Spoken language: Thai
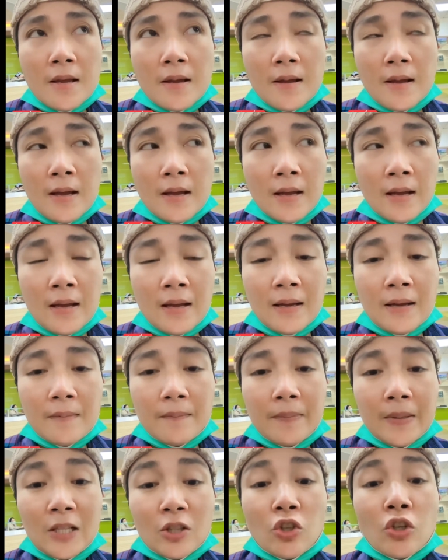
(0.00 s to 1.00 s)
อ่า
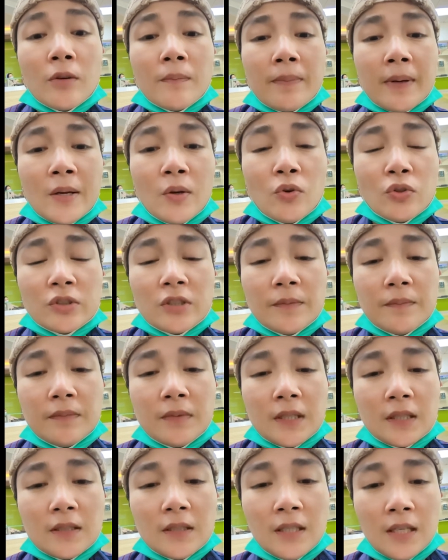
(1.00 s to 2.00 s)
เป็นต้นไปหกสิบ
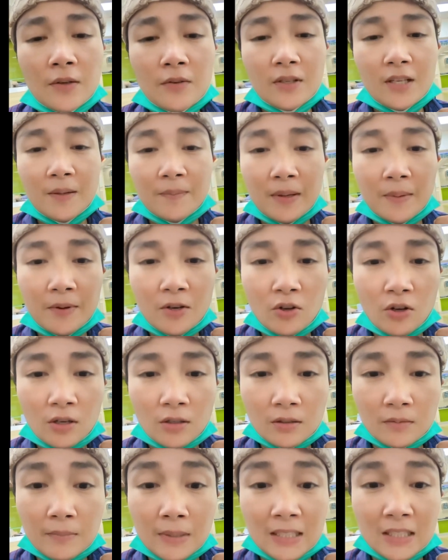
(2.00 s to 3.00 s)
เจ็ดอ้าวเห็นไหมพี่น้อง
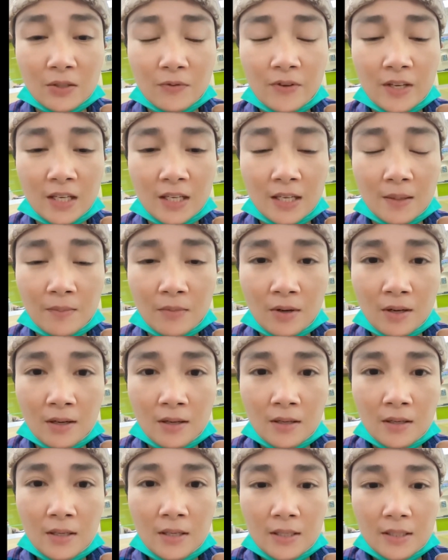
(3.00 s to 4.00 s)
มันสวิงเห็นบ่
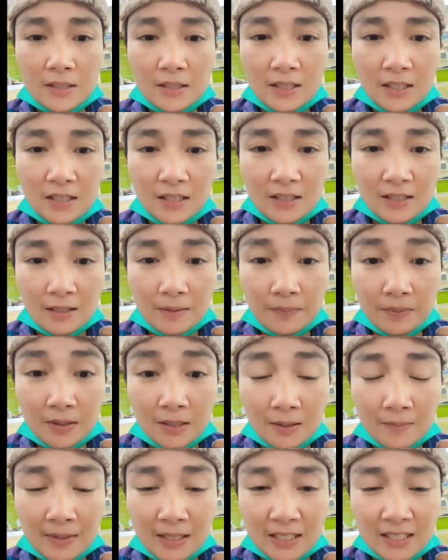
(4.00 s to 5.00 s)
สี่สิบ
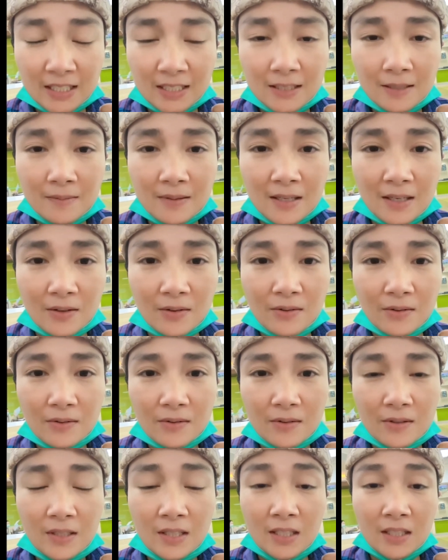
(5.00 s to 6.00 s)
ขึ้นมาเจ็ดสิบเก้า
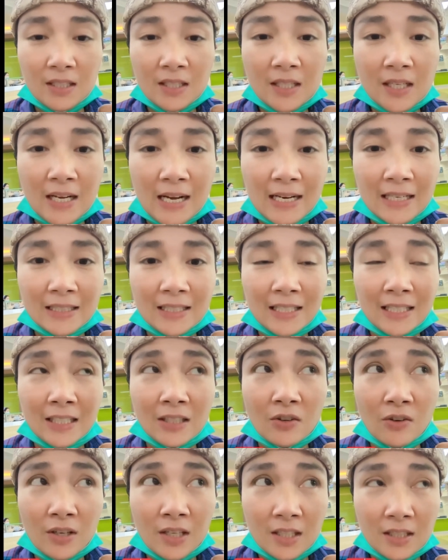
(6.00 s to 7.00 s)
นี่คือการเต้น
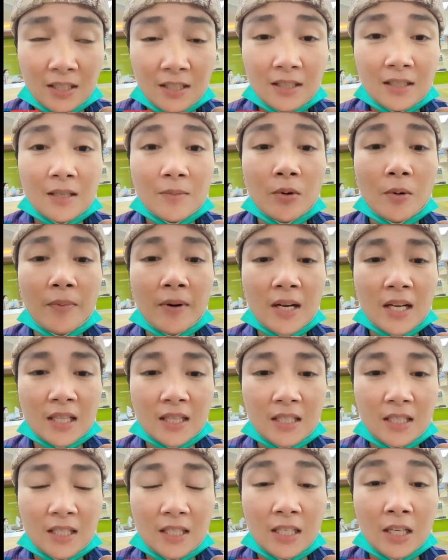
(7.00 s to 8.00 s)
ของกระถินที่ปก
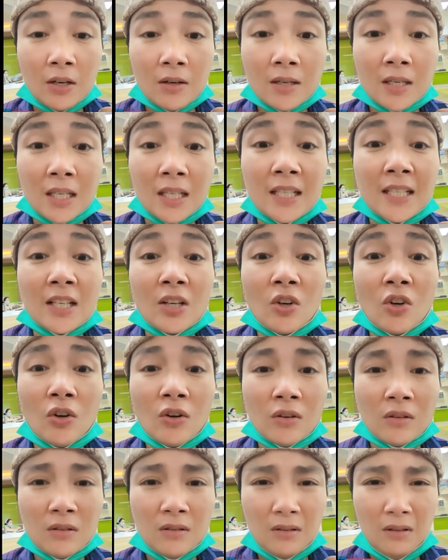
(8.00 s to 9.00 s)
ติเดี๋ยวขึ้นเดี๋ยวลง
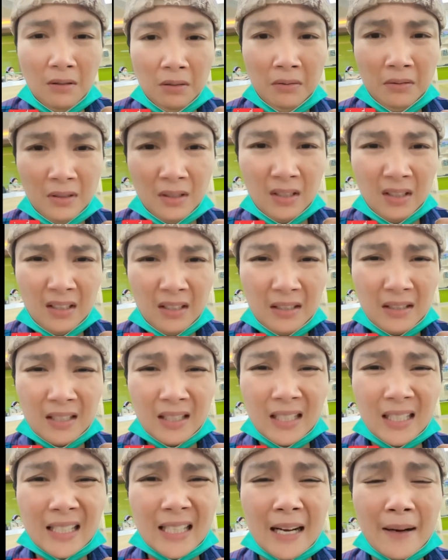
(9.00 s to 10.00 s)

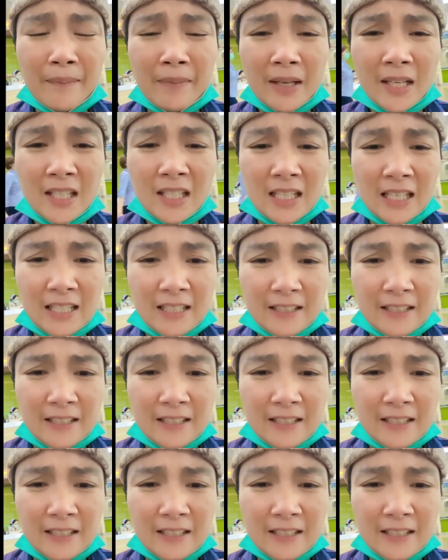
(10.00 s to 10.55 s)
เลยทำให้เหนื่อย